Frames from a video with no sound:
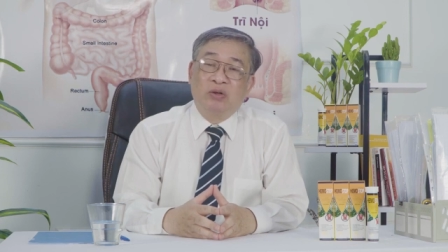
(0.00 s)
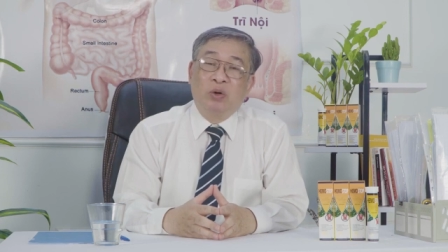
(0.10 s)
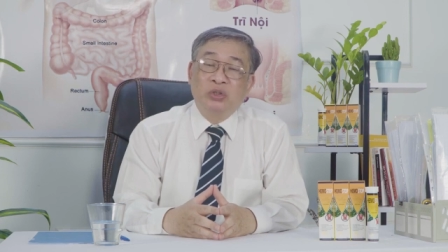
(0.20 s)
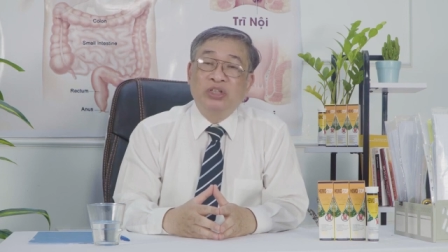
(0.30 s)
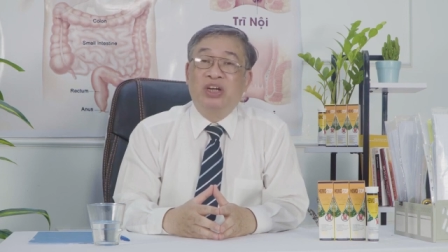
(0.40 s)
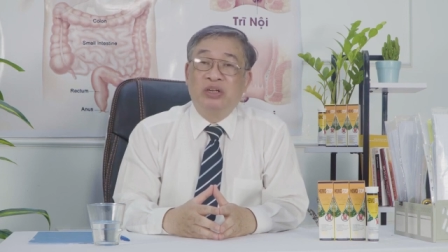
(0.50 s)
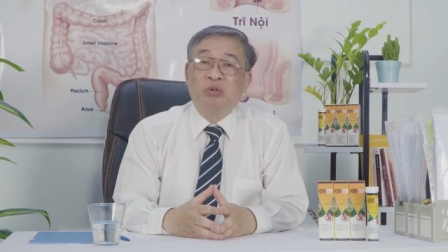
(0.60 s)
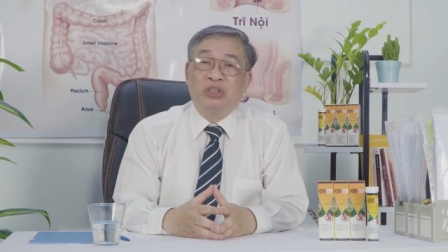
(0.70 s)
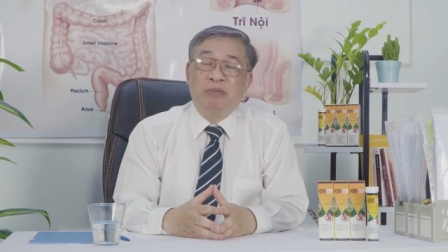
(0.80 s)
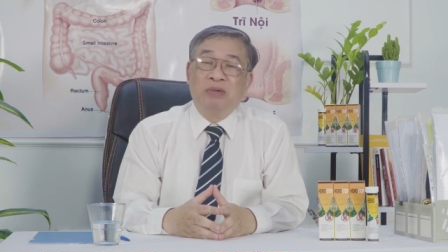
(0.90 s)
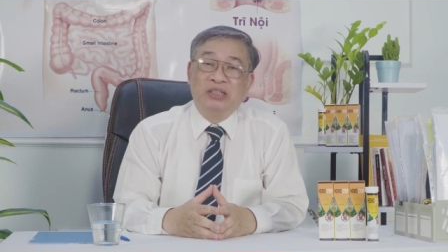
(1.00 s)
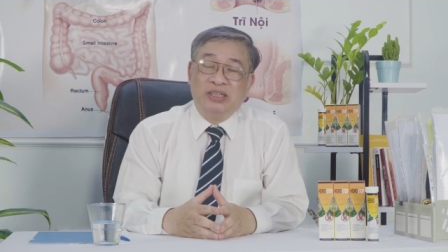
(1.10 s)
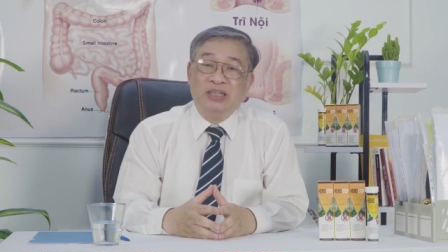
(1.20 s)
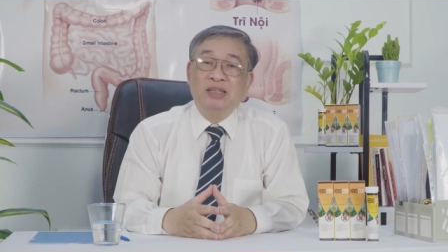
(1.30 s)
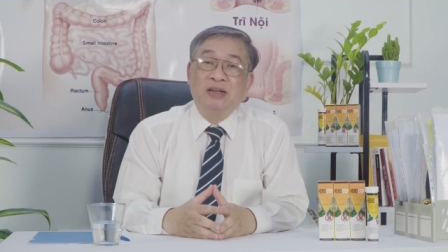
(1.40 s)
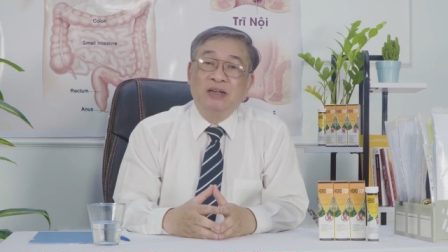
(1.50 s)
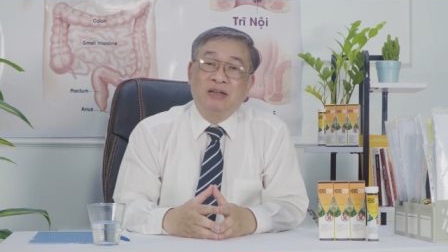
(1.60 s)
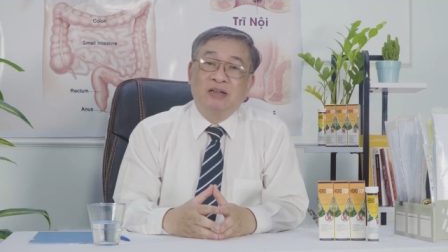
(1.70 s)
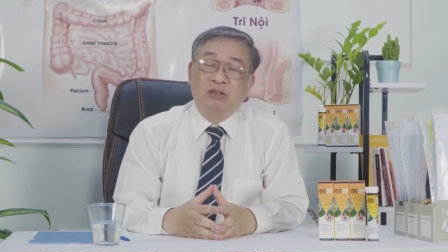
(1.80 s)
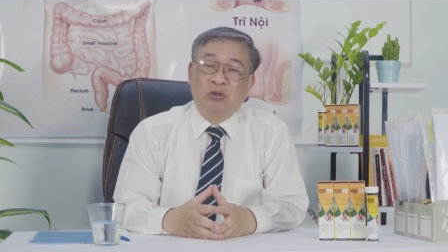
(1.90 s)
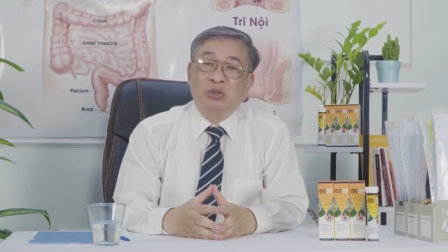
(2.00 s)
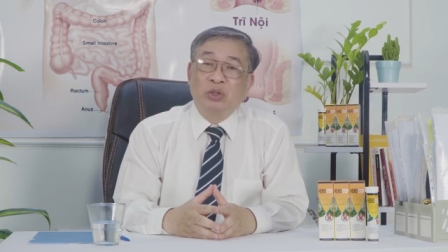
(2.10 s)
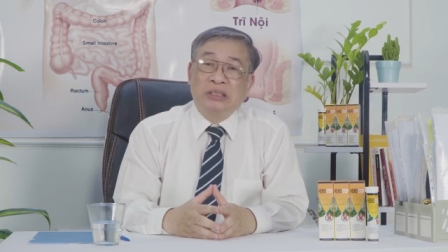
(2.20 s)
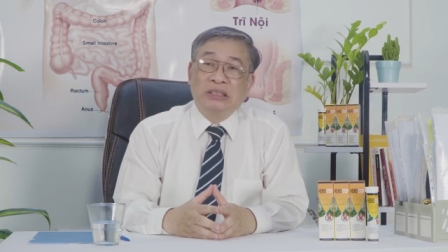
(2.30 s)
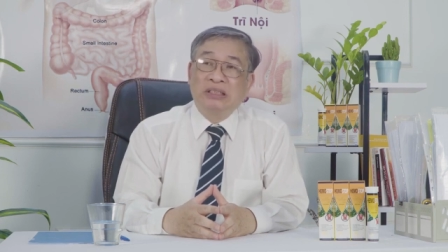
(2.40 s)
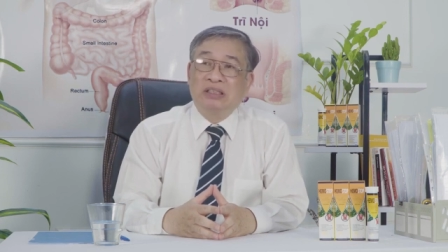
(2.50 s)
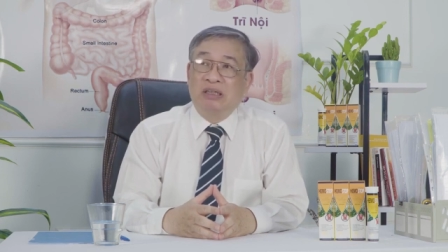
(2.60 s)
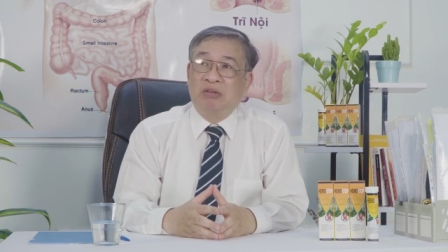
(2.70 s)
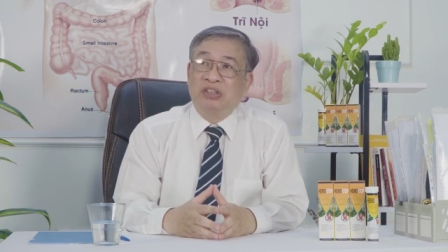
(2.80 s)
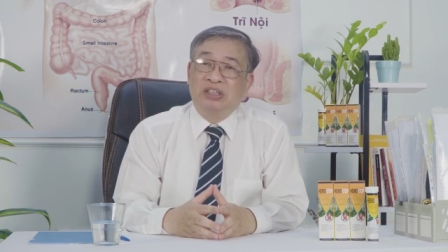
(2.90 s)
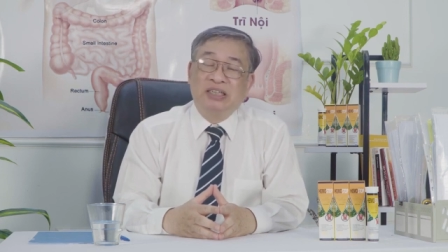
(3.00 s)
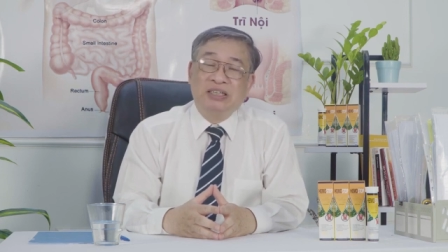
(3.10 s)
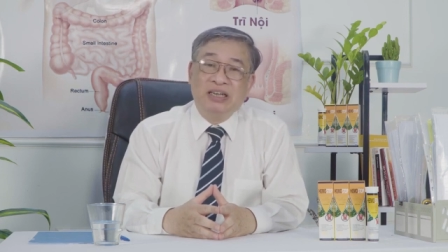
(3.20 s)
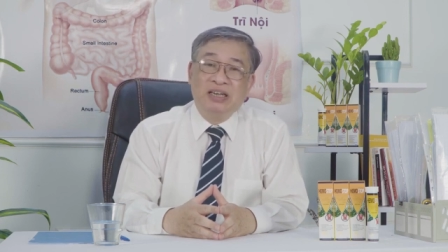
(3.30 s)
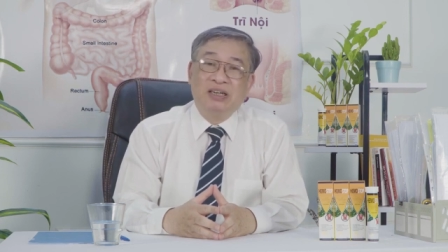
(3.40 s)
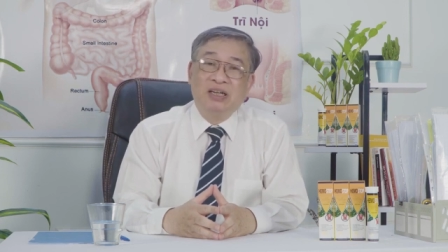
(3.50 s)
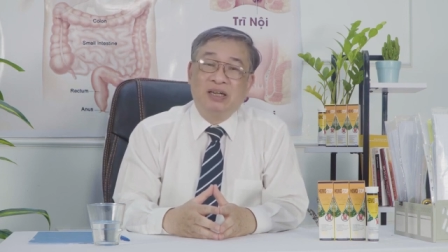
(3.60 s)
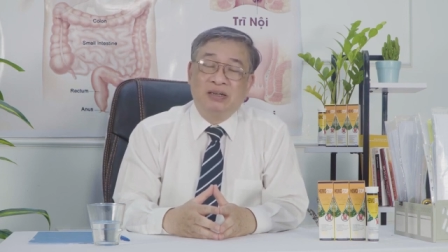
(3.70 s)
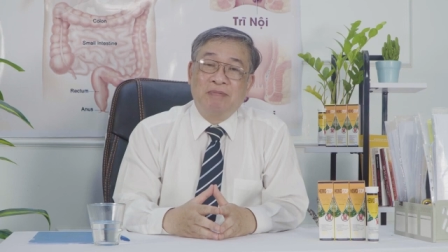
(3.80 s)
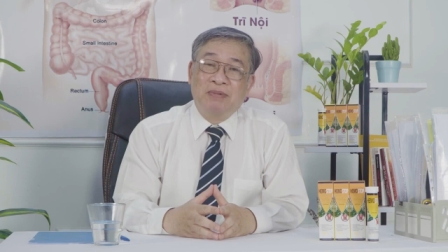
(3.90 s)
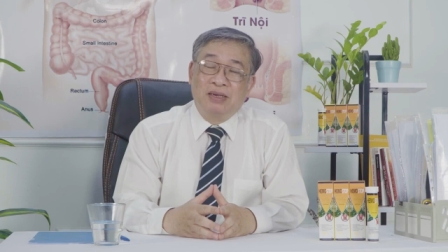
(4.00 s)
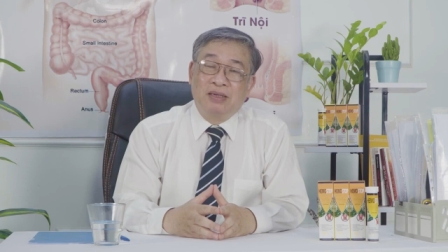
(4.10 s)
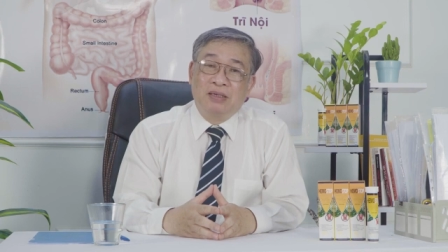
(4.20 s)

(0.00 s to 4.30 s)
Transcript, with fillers: hỗ trợ điều trị bệnh trí có xuất xứ từ thảo dược thiên nhiên nhưng mà